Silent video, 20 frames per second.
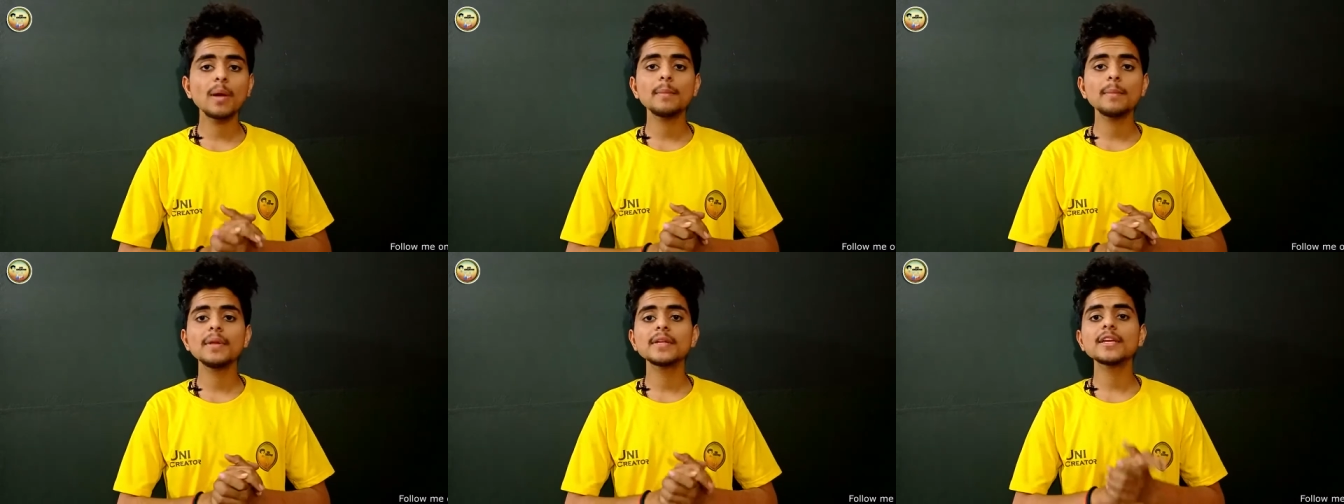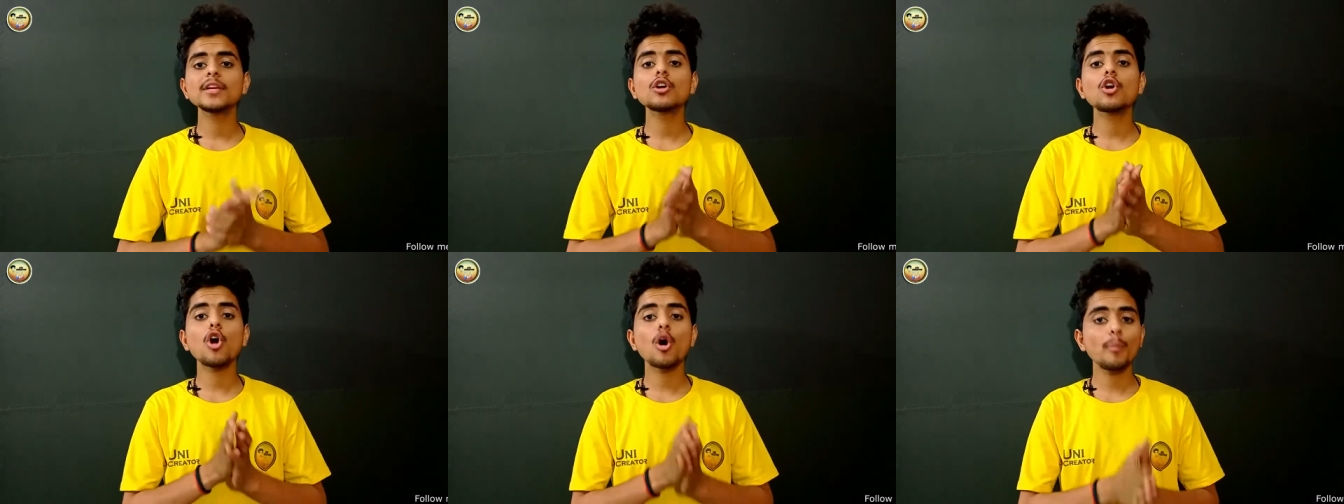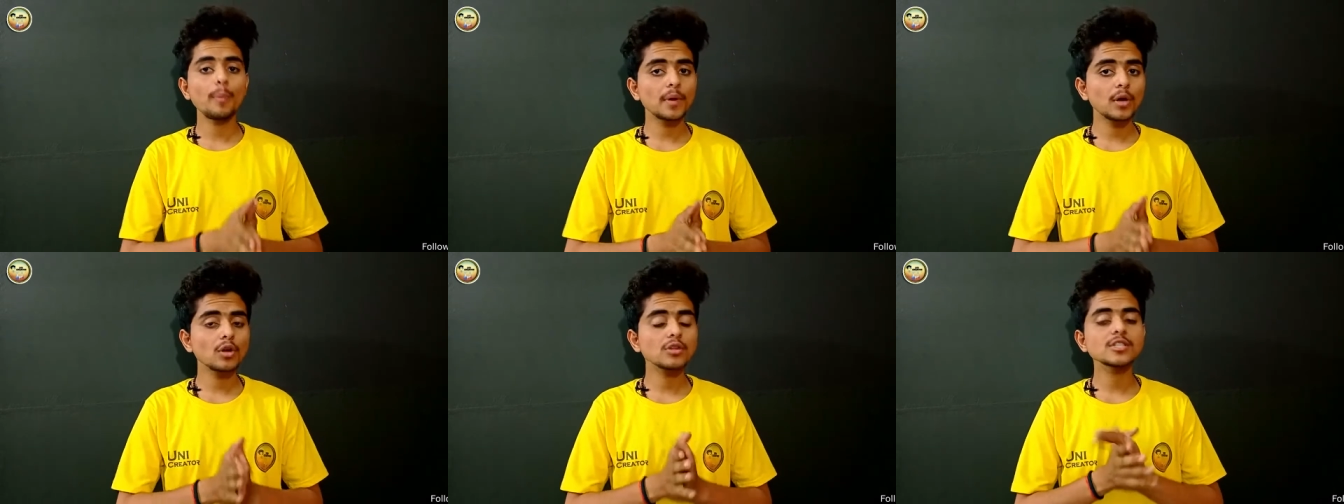में हम लेंगे
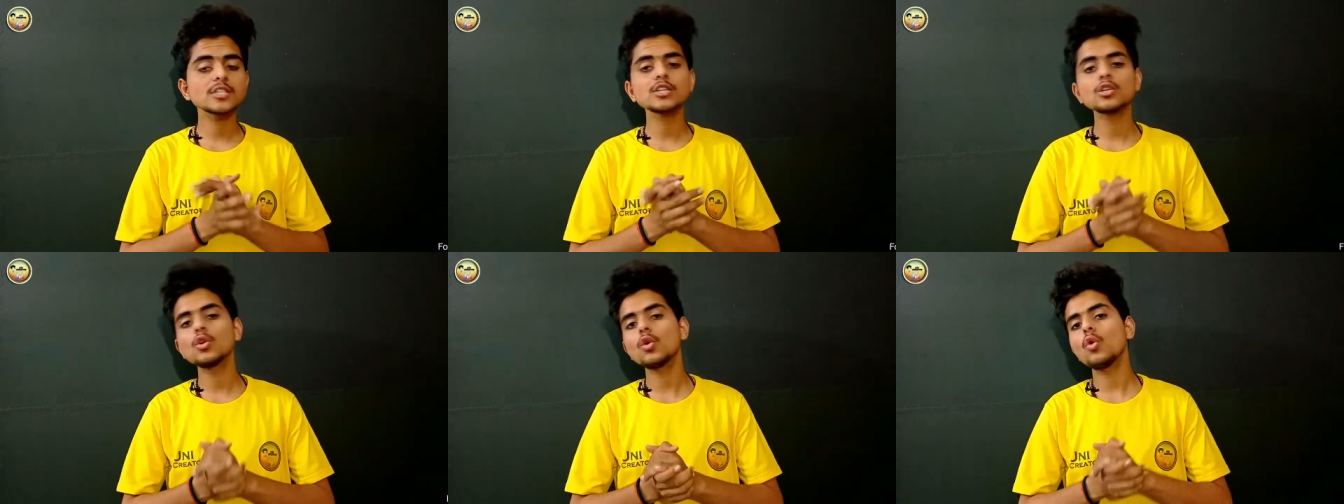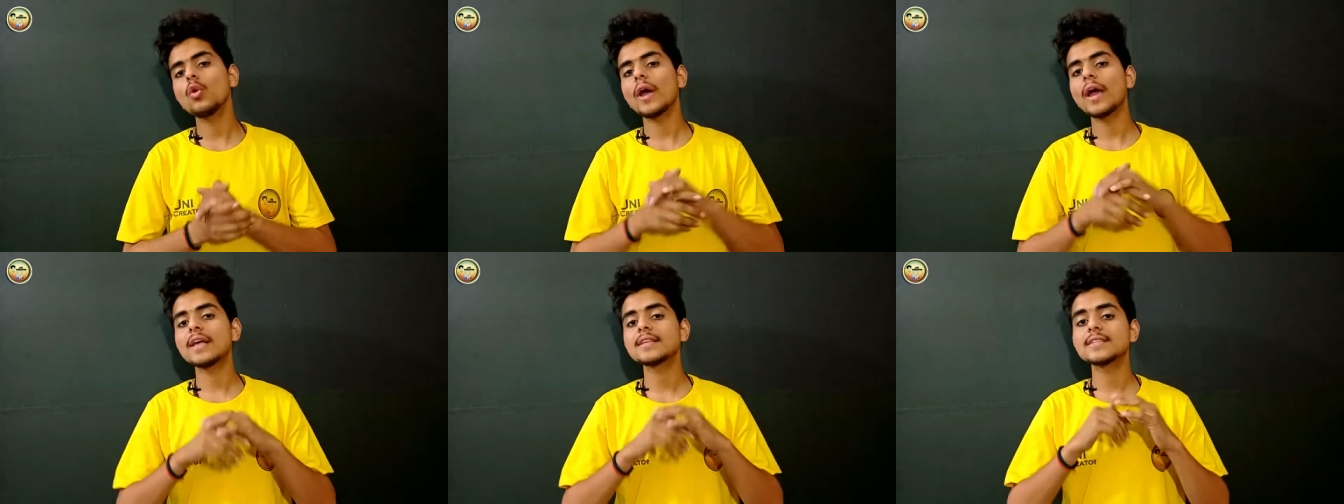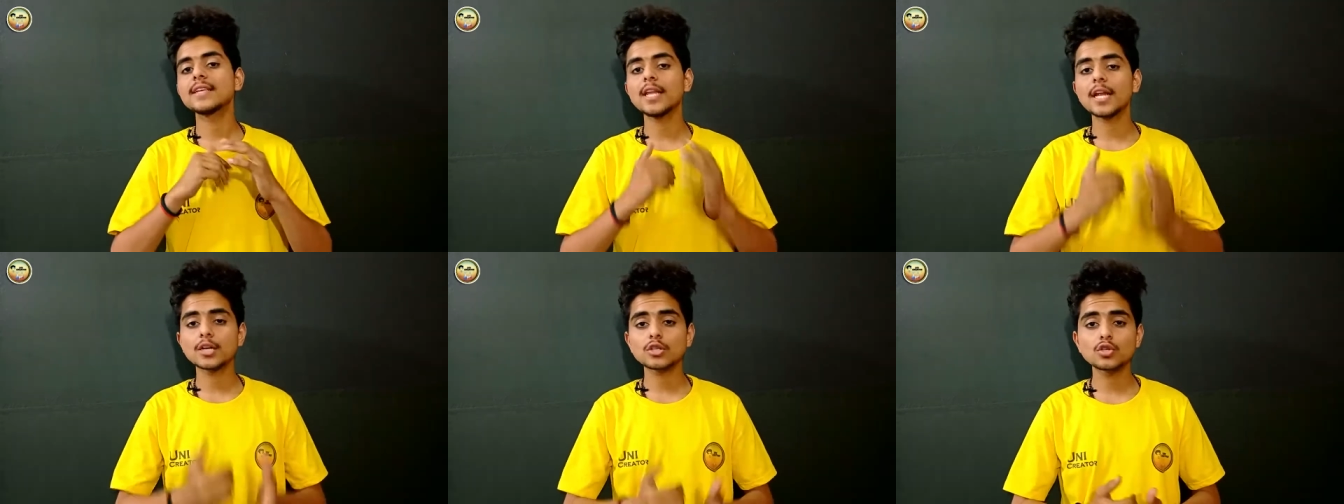कॉपर और जिंक को
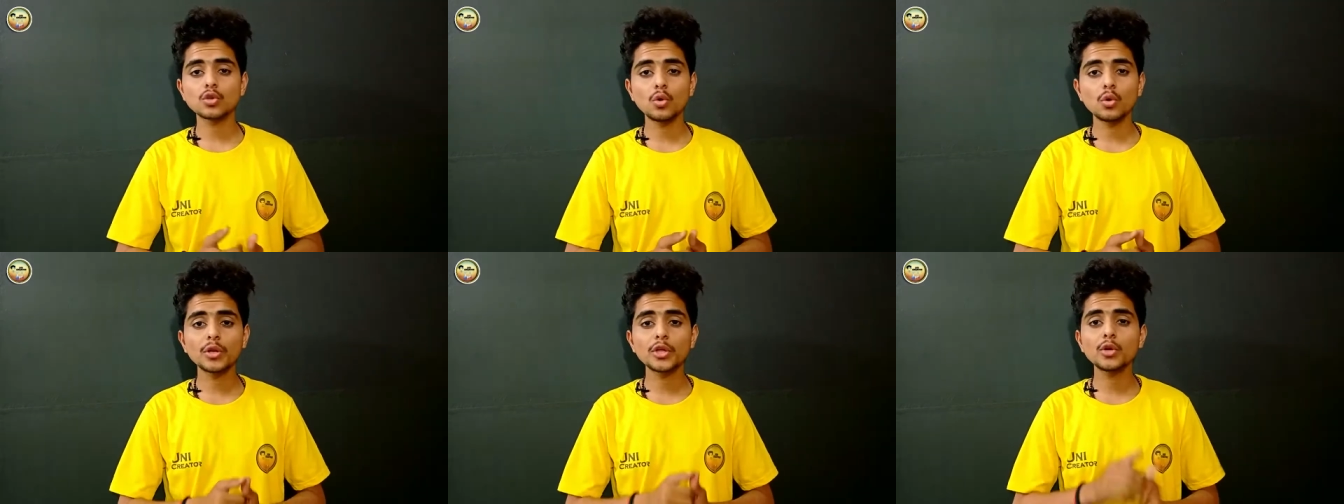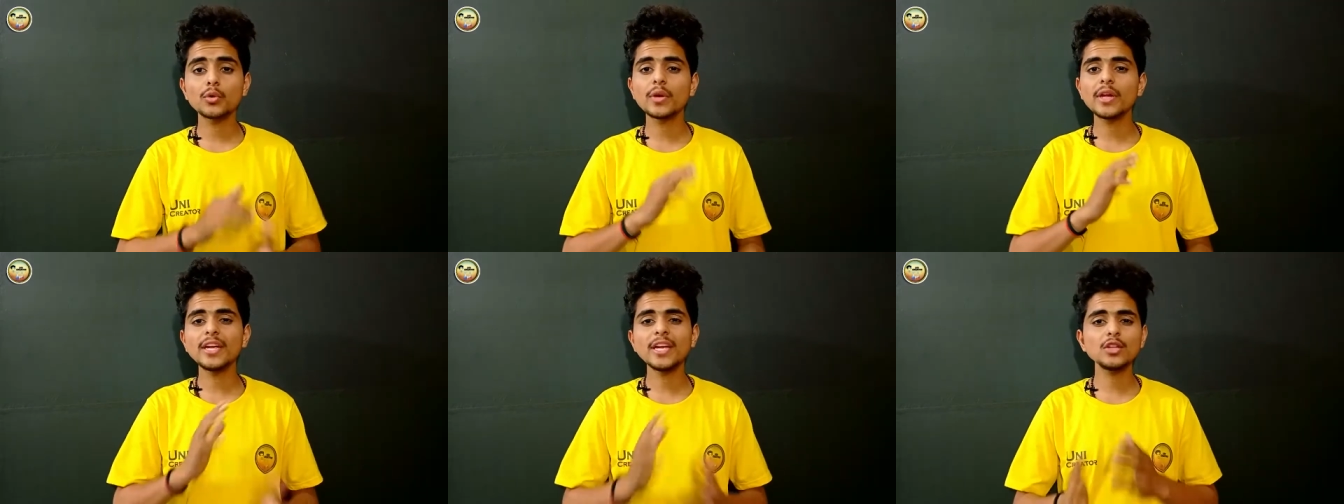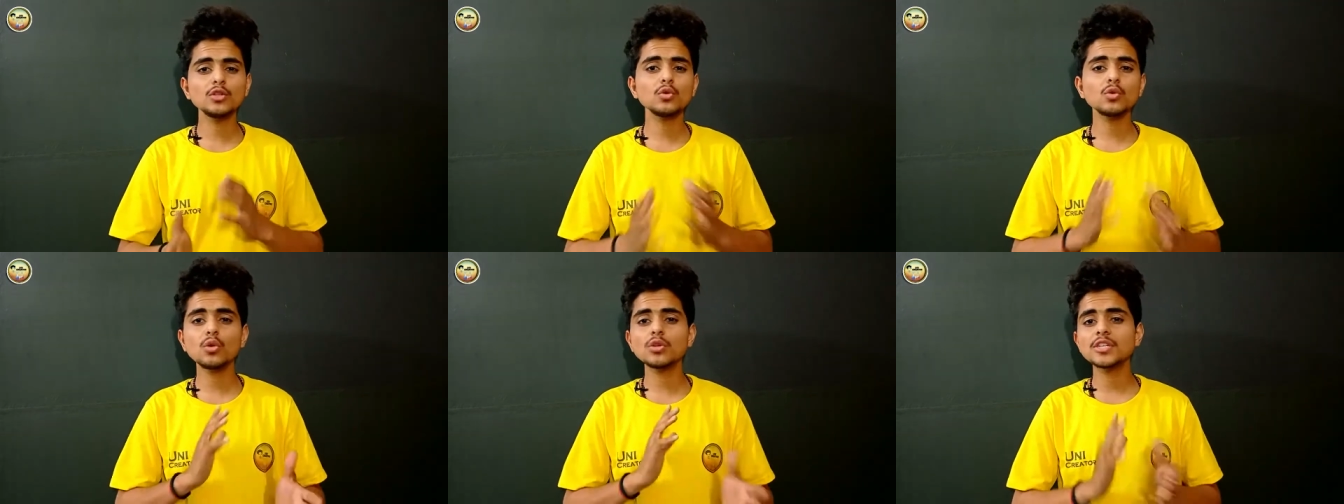एज इलेक्ट्रोड क्योंकि
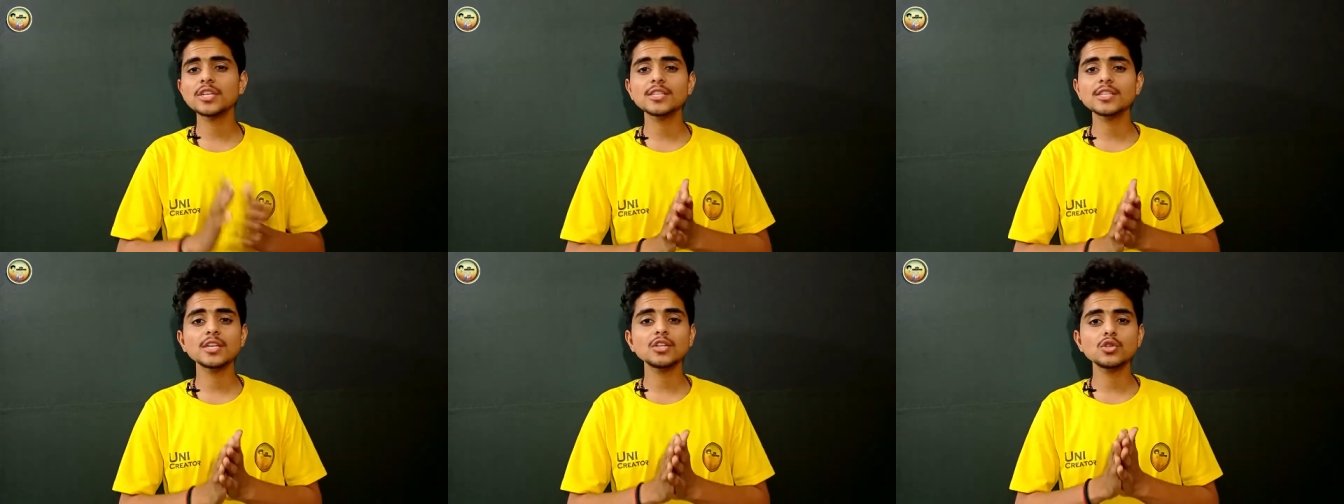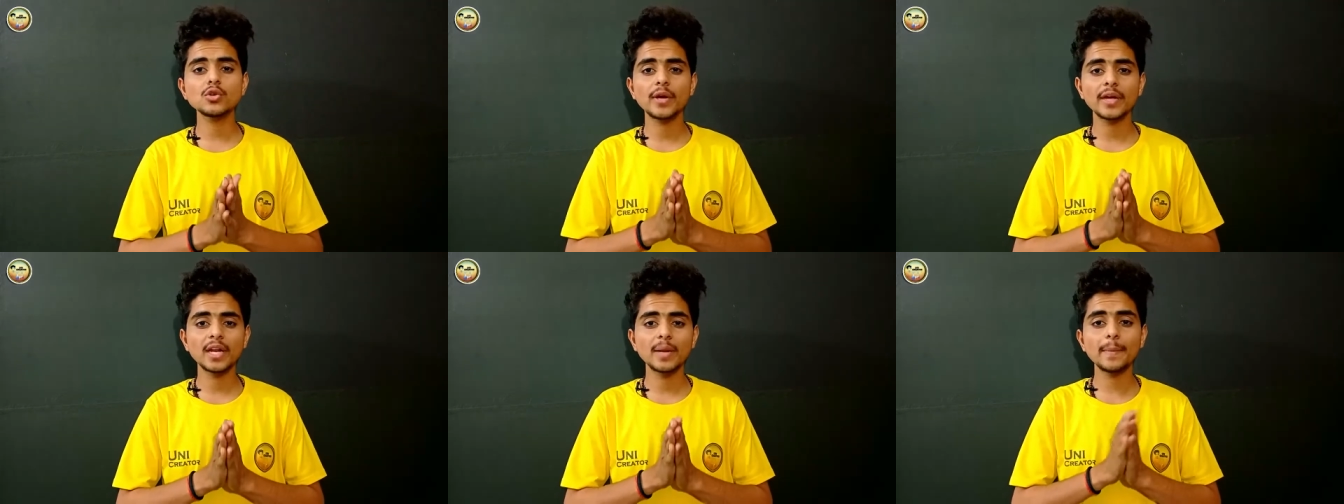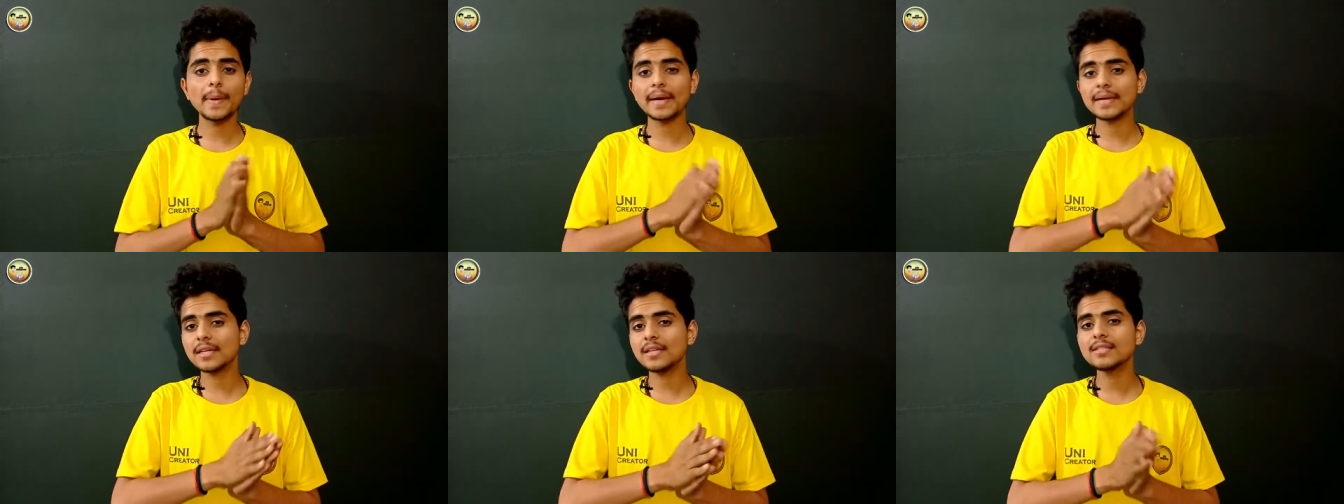ये दोनों चीजें जो है ना
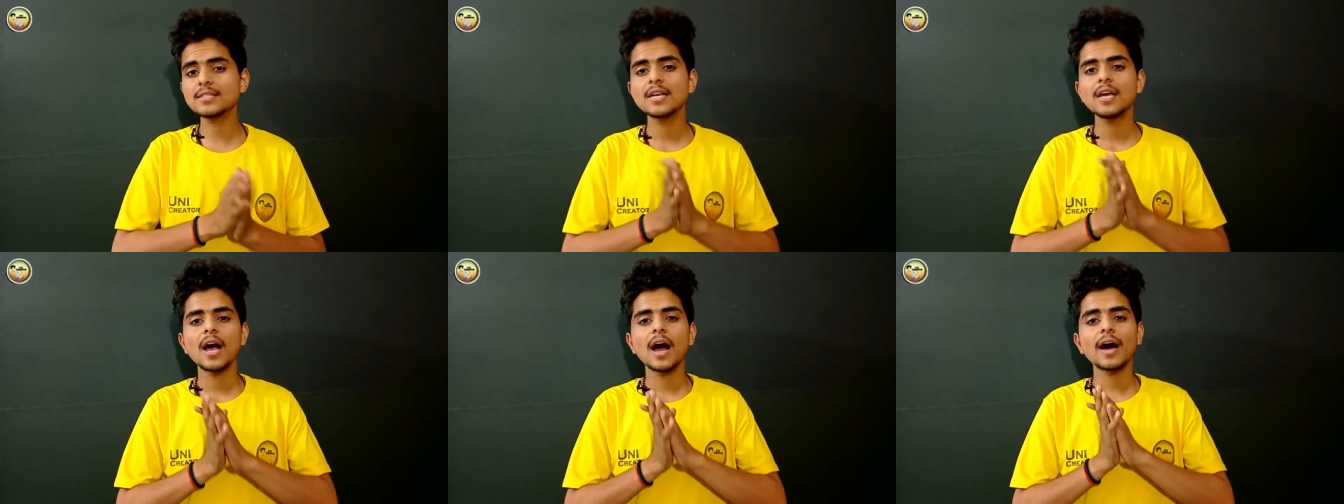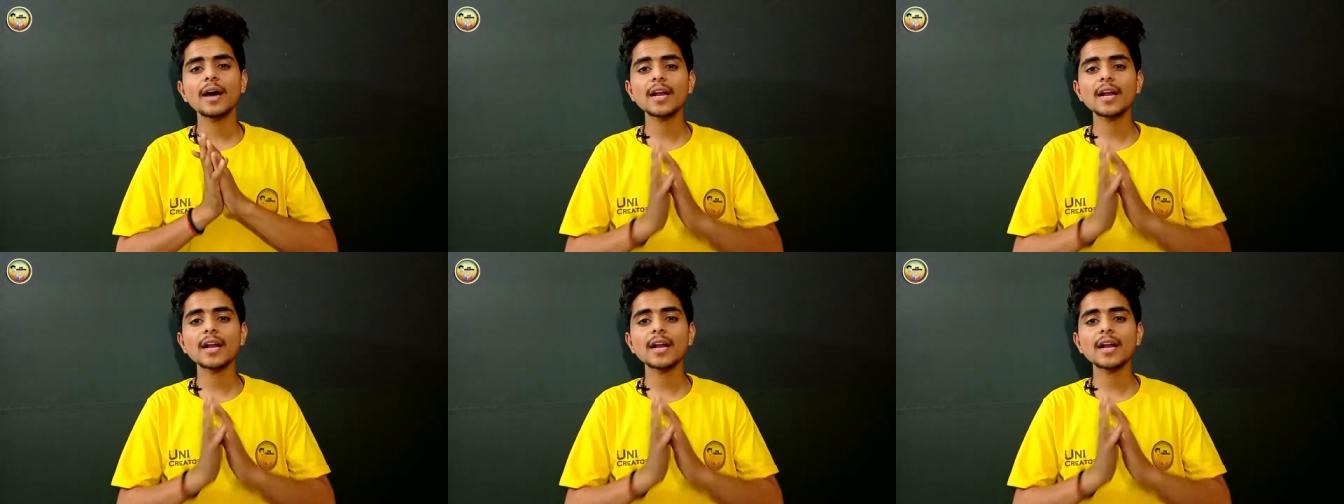मेटल्स